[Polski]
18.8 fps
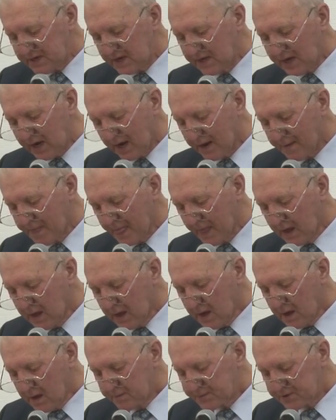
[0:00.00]
też taki
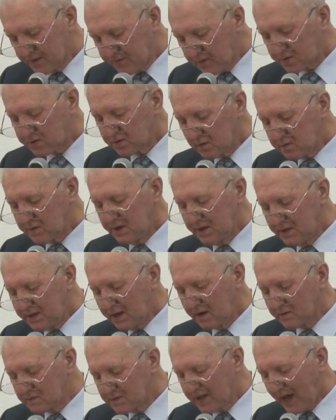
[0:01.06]
charakter czasu, w jakich
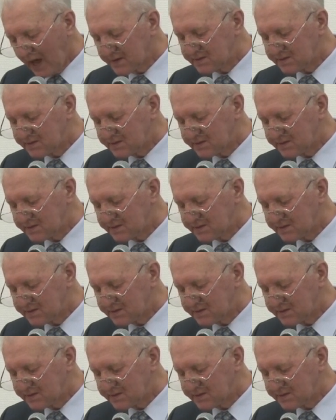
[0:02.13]
żyjemy.